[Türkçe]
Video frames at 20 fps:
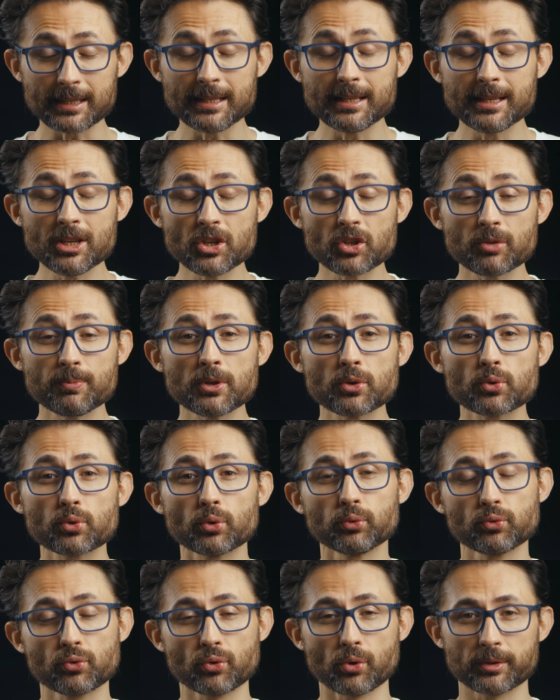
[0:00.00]
ilginç bir
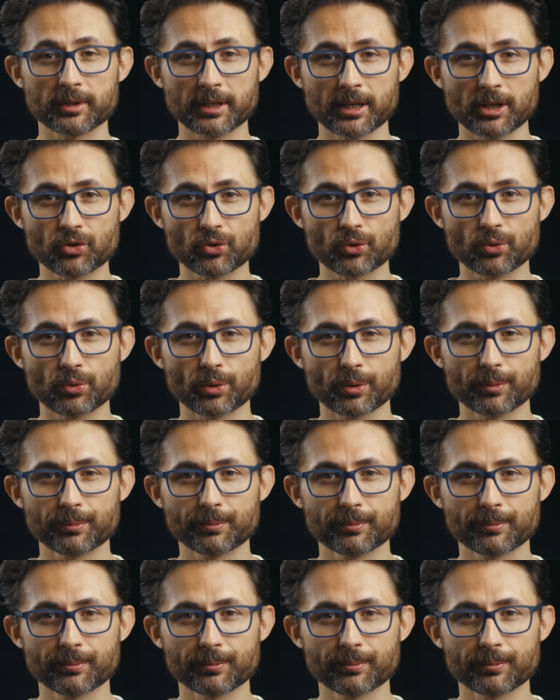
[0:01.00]
sonuç ortaya çıkıyor.